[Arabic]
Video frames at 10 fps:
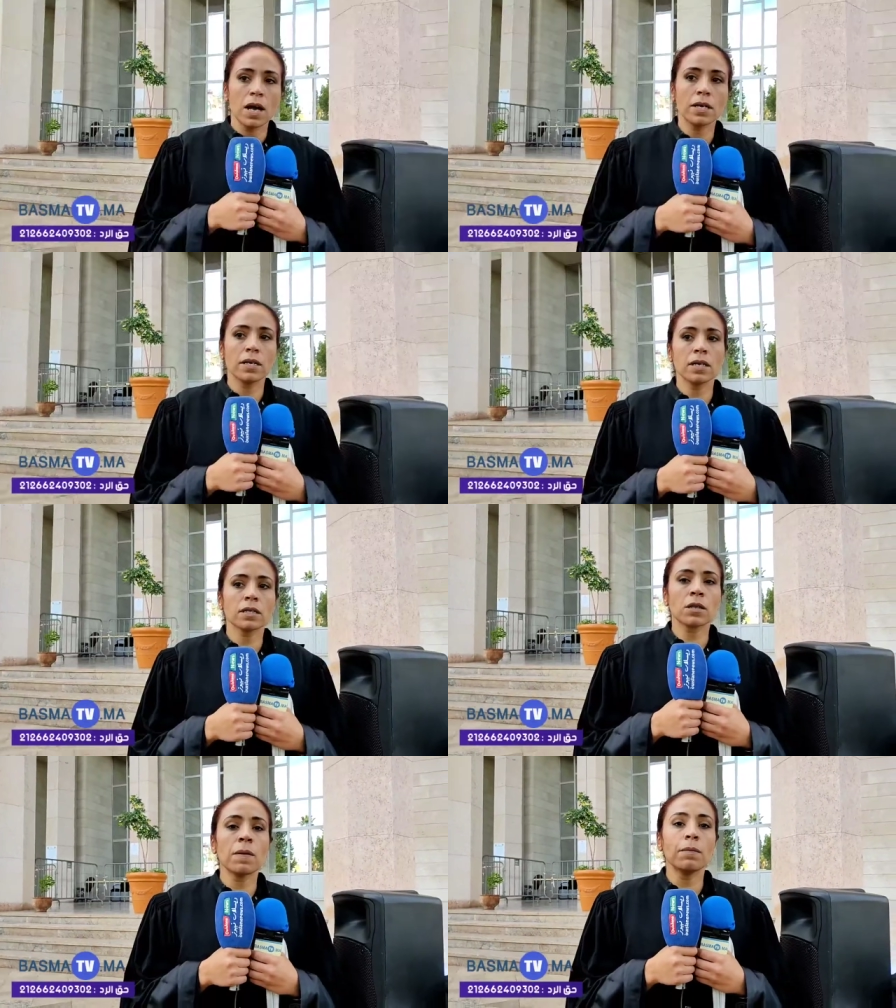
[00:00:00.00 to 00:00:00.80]
اننا
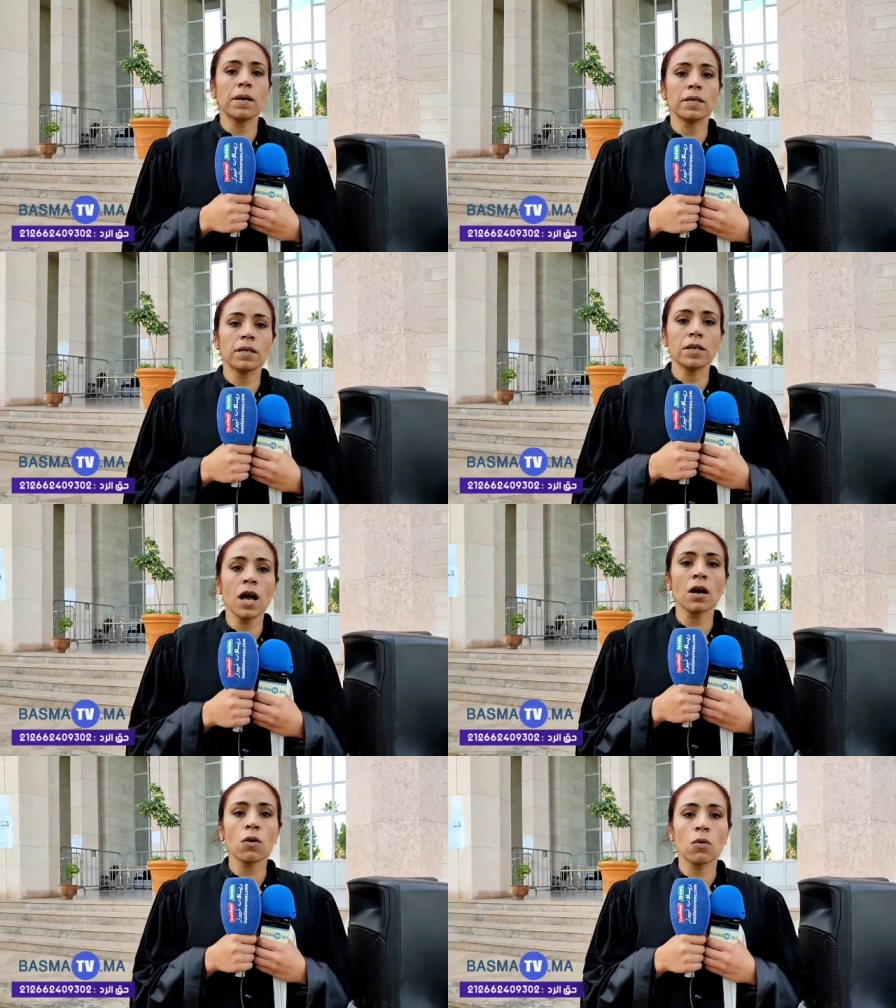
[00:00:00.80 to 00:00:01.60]
نطمح باننا
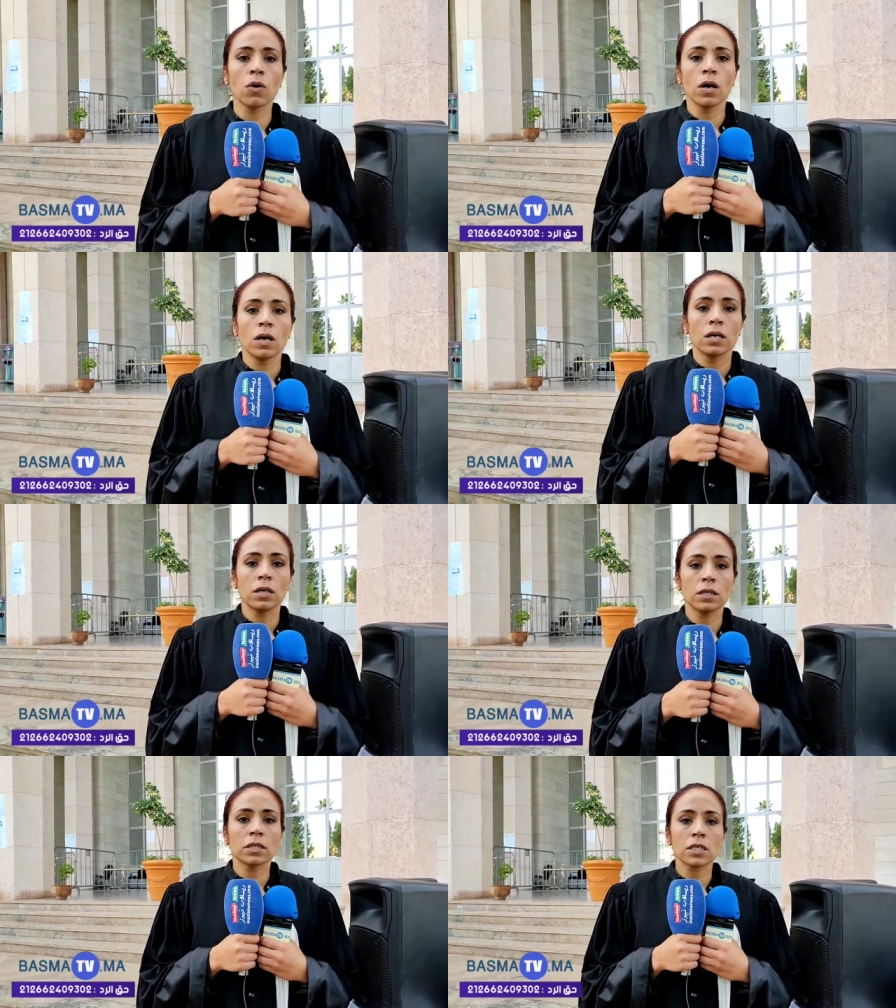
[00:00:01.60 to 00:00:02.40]
نحققوا
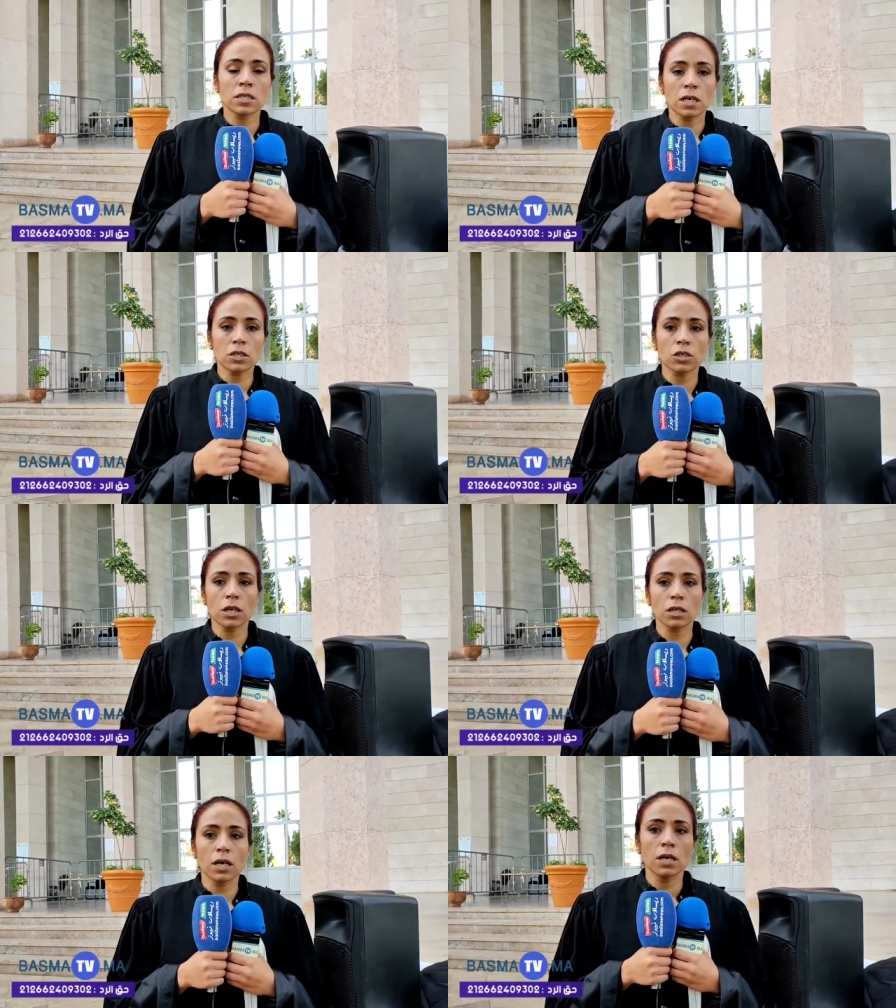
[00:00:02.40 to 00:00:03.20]
الانتصار ان شاء
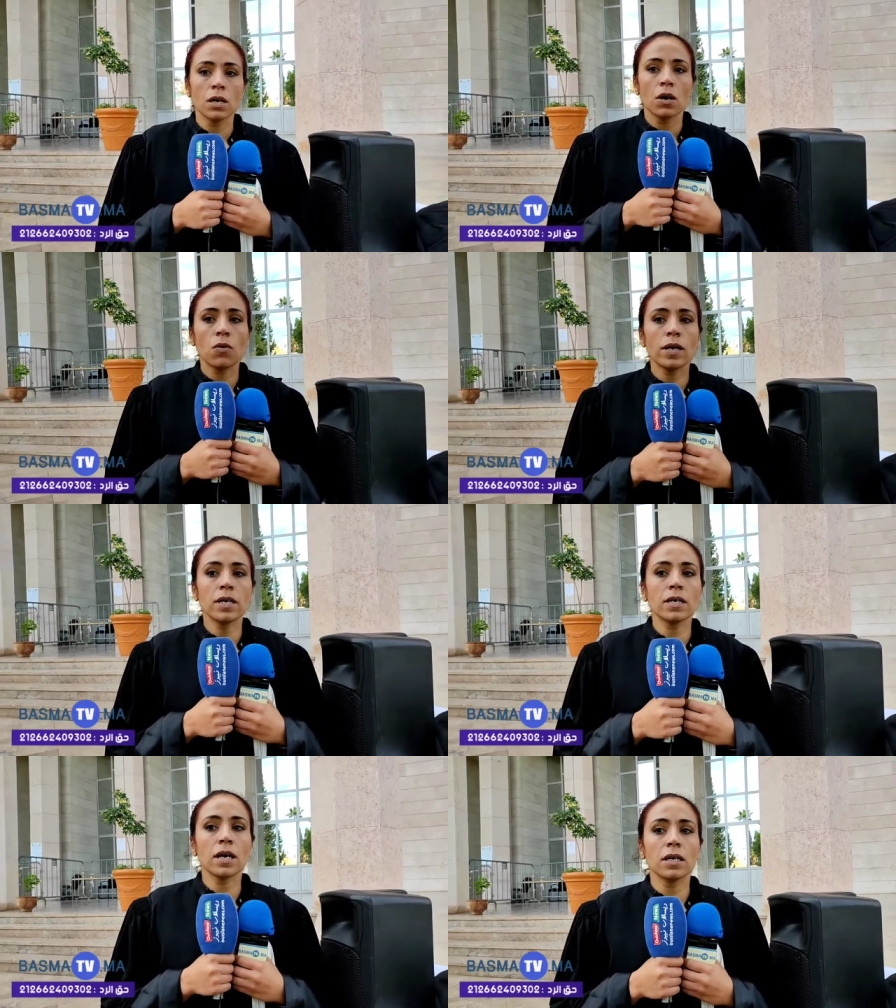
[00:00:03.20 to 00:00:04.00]
الله
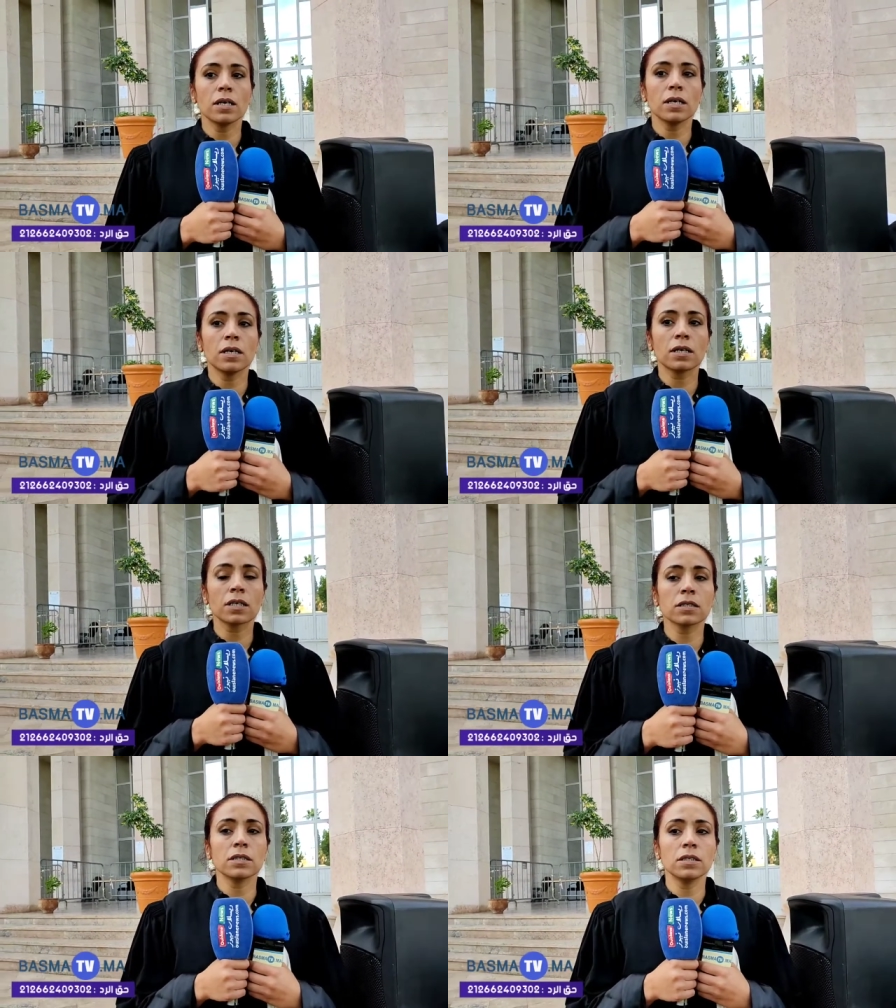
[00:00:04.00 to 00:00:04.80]
واننا
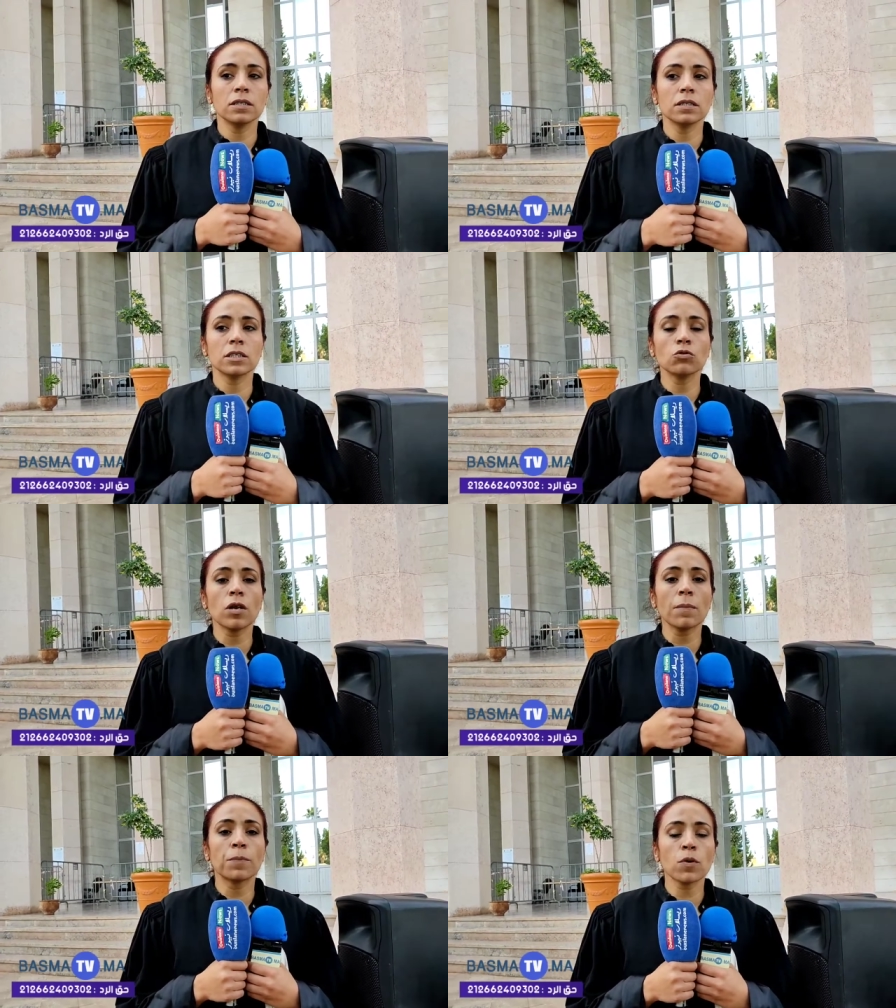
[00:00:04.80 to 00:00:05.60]
آه نزيدوا
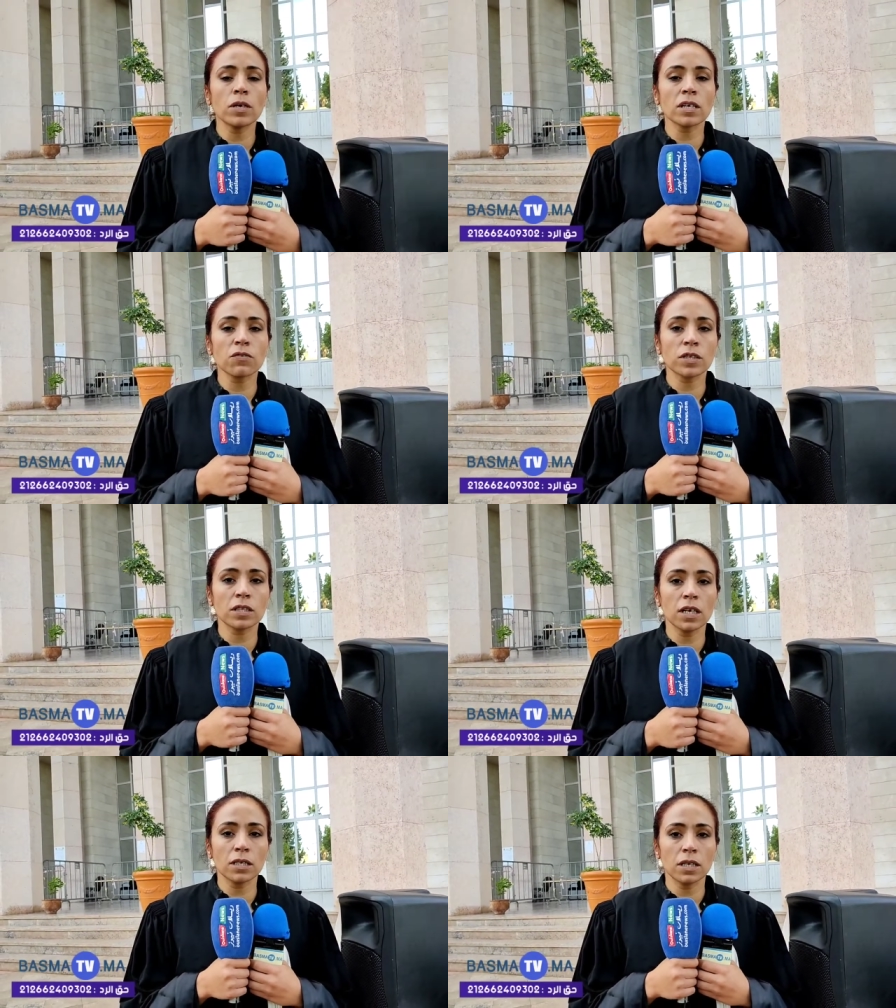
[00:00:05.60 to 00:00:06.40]
نعبروا على الرفض
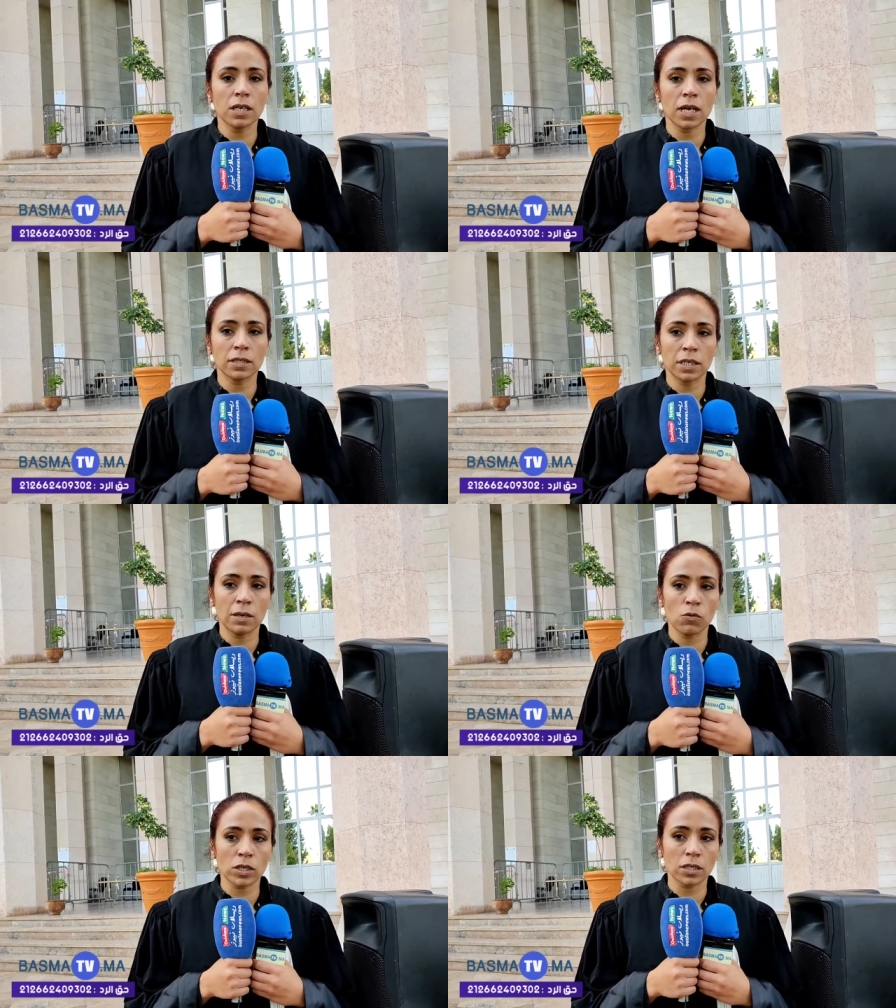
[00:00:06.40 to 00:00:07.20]
ديالنا لهذه
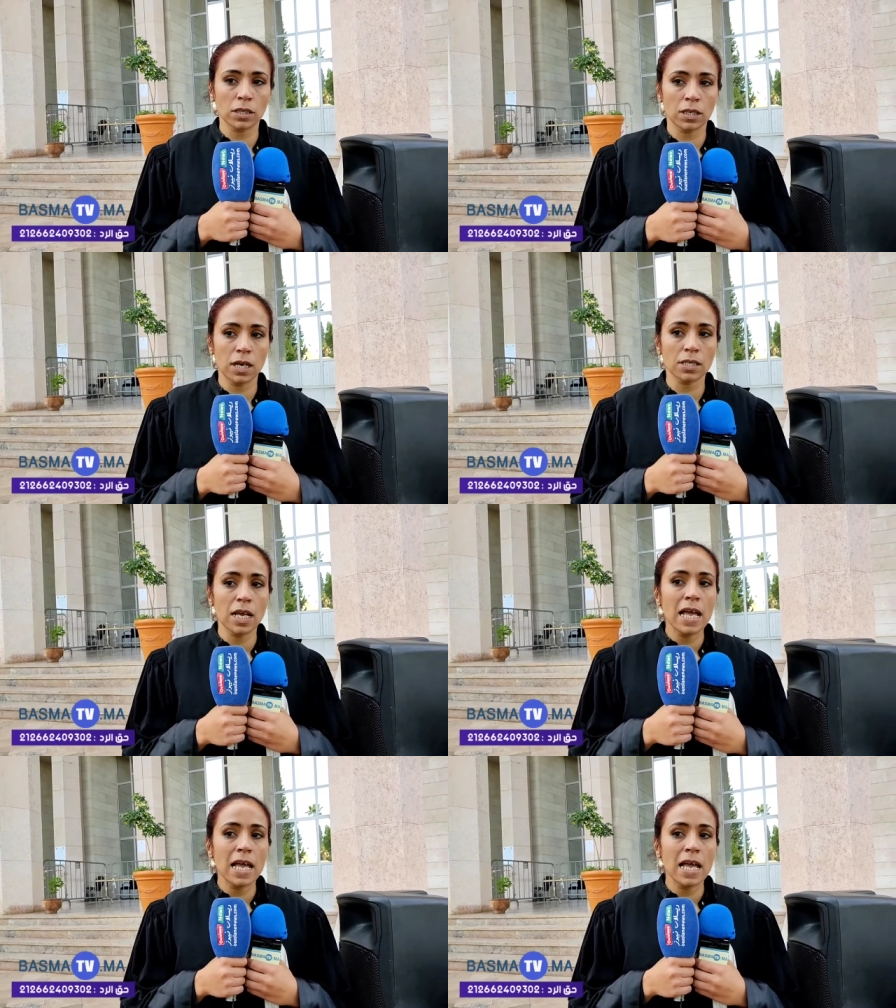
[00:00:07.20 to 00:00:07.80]
المقتضيات